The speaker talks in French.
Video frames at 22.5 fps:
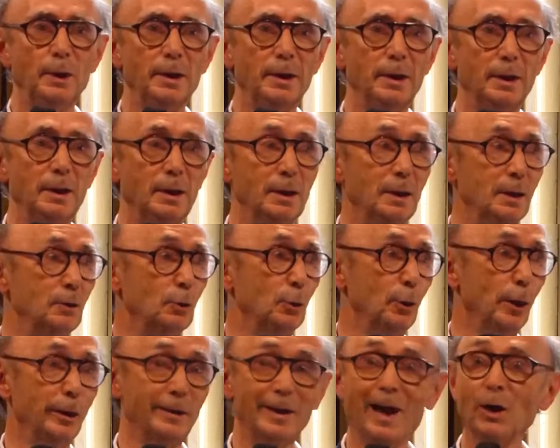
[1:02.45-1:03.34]
il y a les
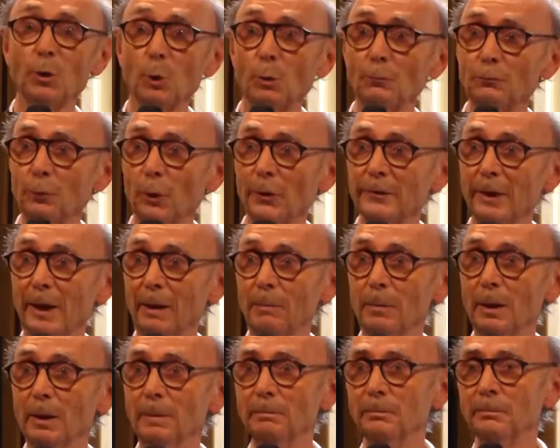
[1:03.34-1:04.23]
colloques
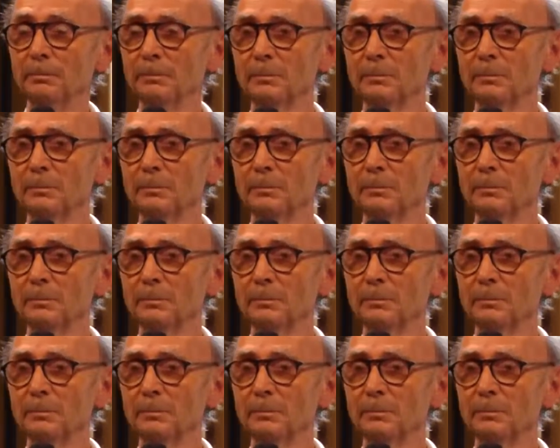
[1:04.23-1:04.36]
inconfortables,